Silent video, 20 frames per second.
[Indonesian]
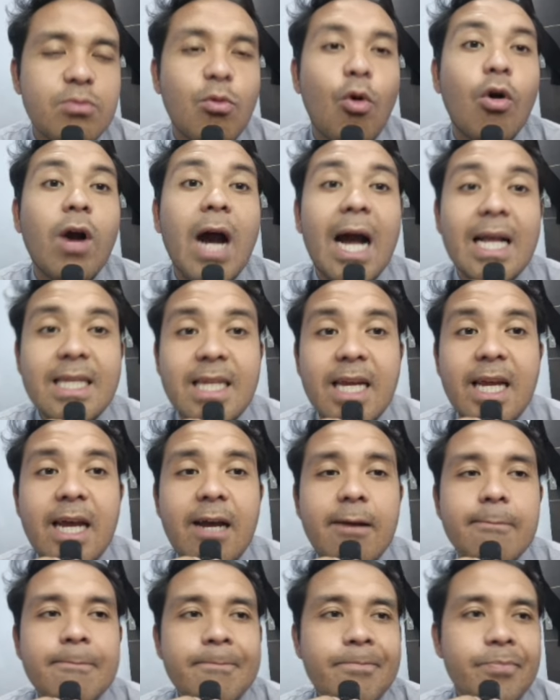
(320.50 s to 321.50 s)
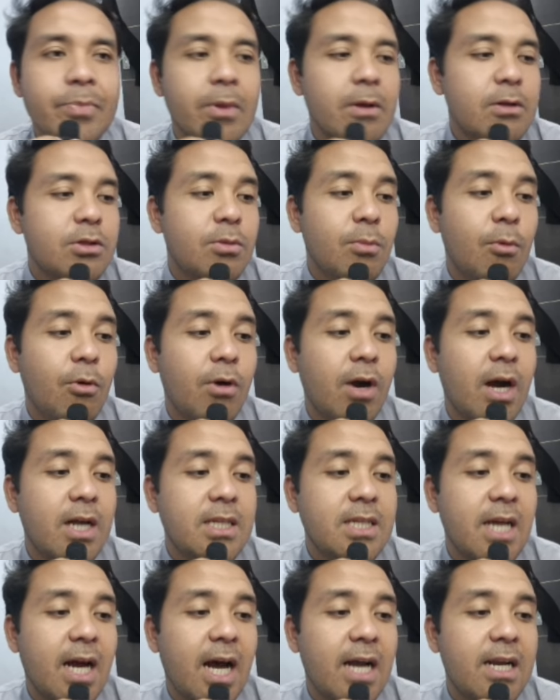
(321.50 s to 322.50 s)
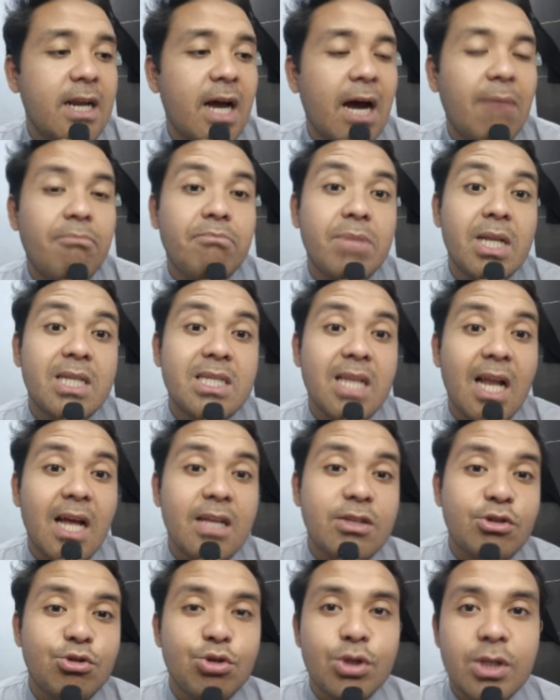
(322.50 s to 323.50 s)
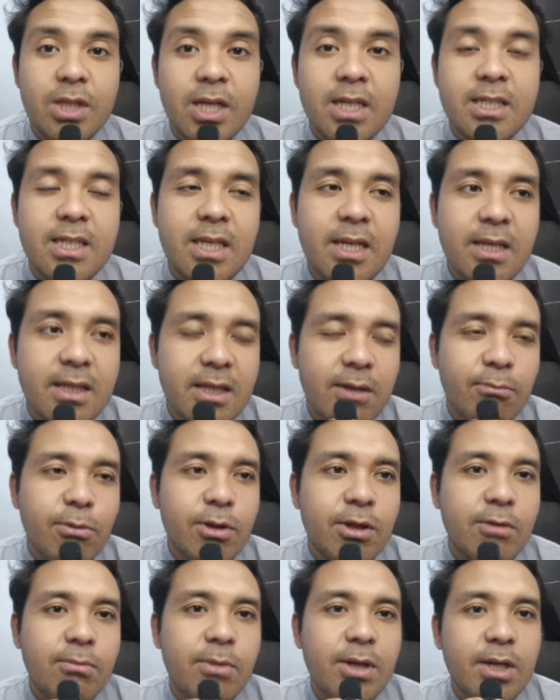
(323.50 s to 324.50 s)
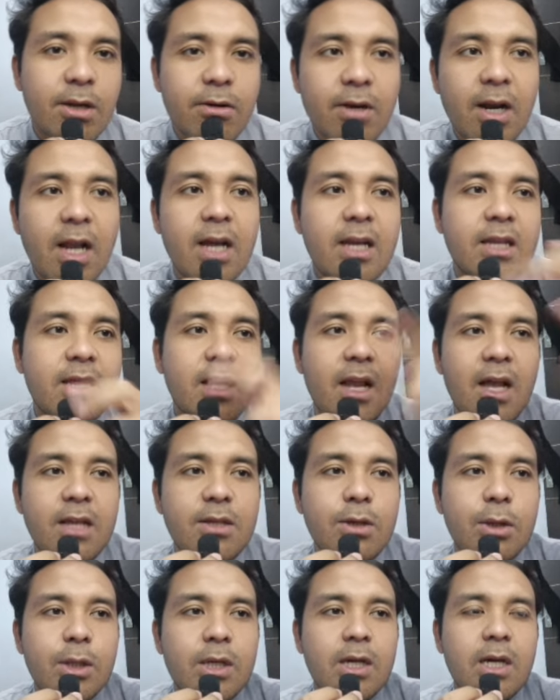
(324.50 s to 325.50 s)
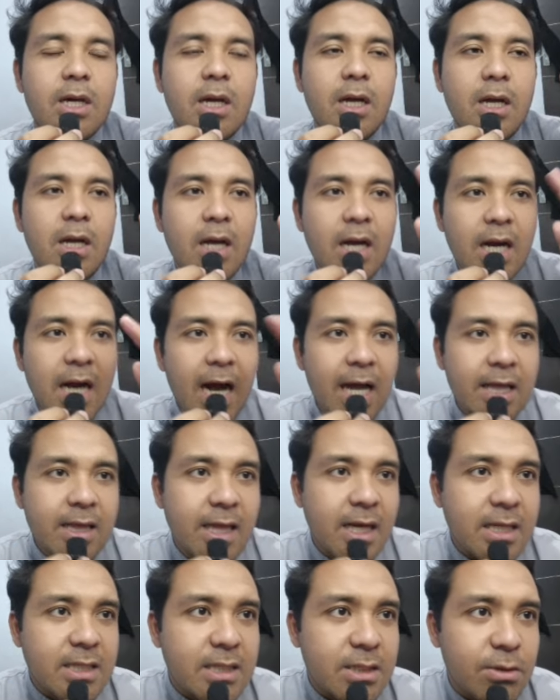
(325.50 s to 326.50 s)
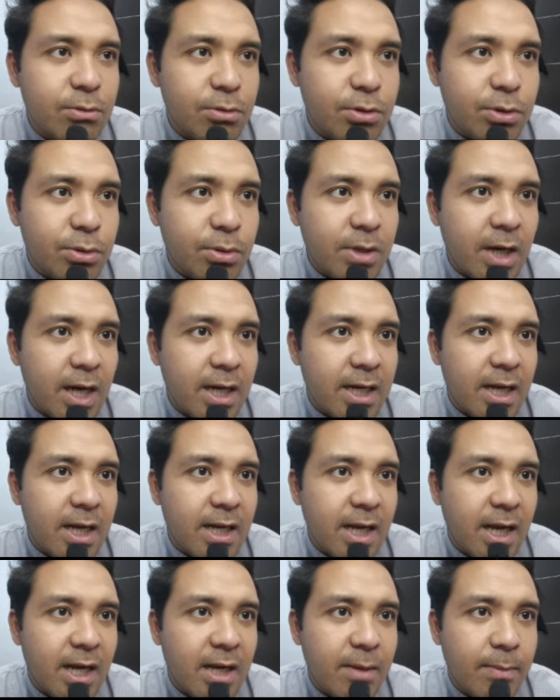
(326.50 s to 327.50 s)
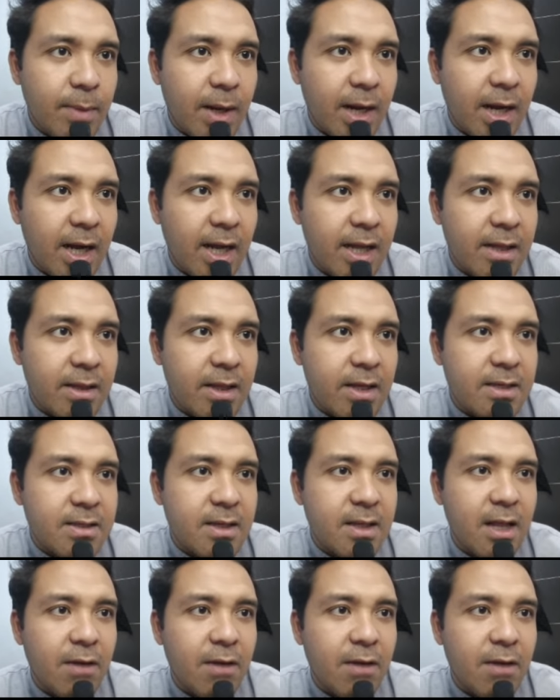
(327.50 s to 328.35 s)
semoga aja ya semoga aja ada update selanjutnya sih teman-teman ya udahlah kita lanjut ke atas ujung kanan ada bang ANTZ